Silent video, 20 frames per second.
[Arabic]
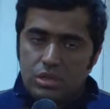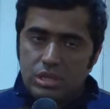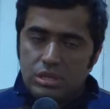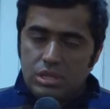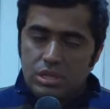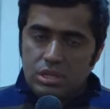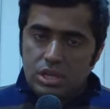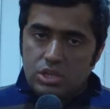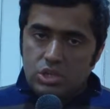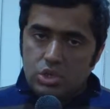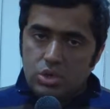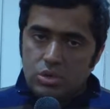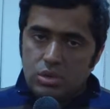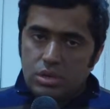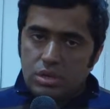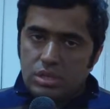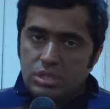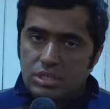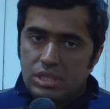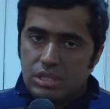عدة
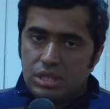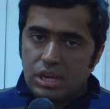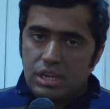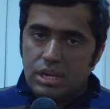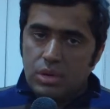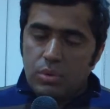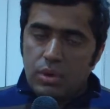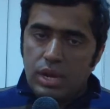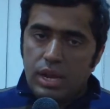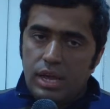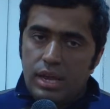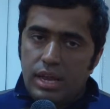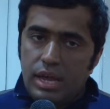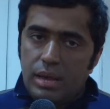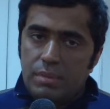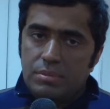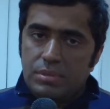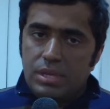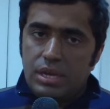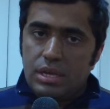أشهر استطعنا ولله
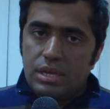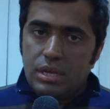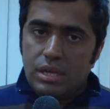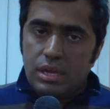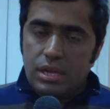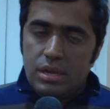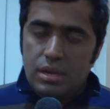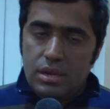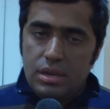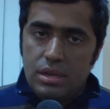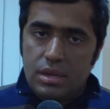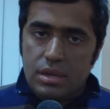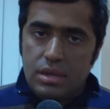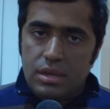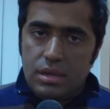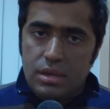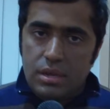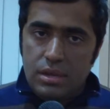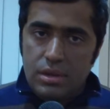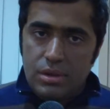الحمد يعني أن
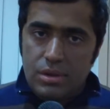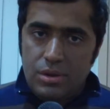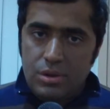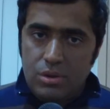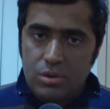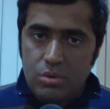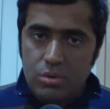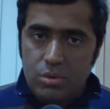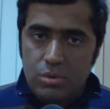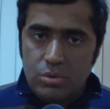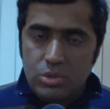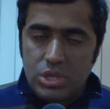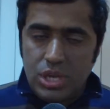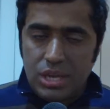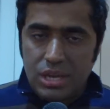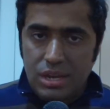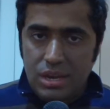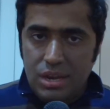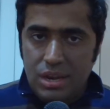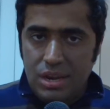آه،
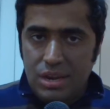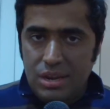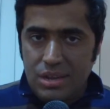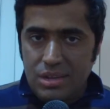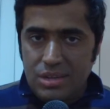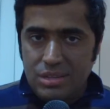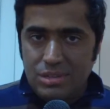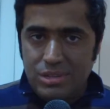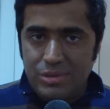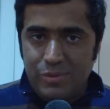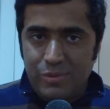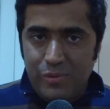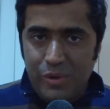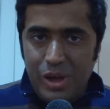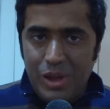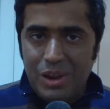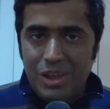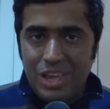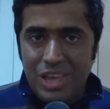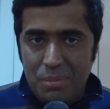نشكل
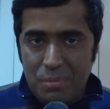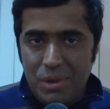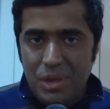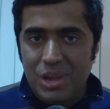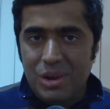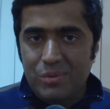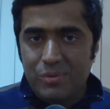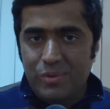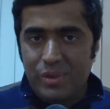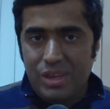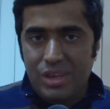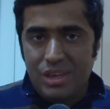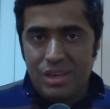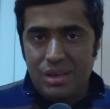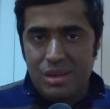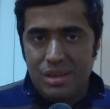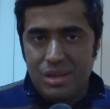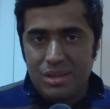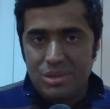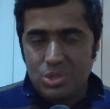فارق كبير
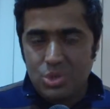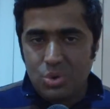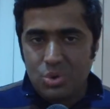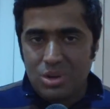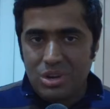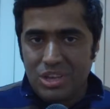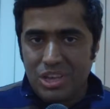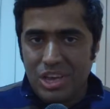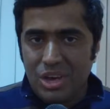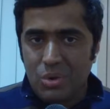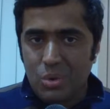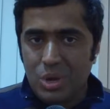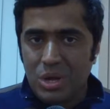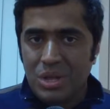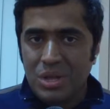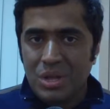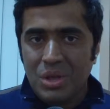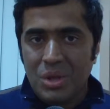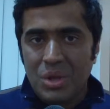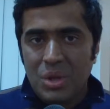في آه، سوق
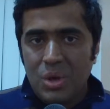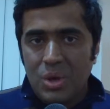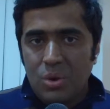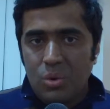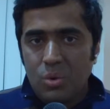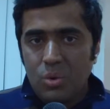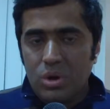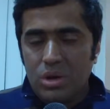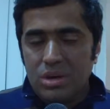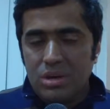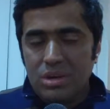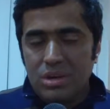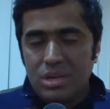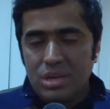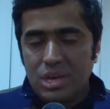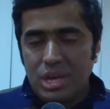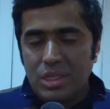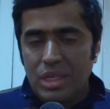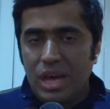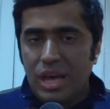القهوة
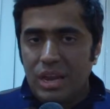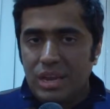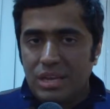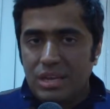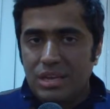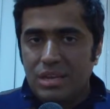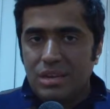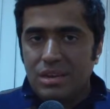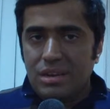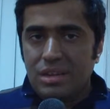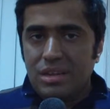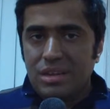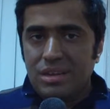وكذلك إن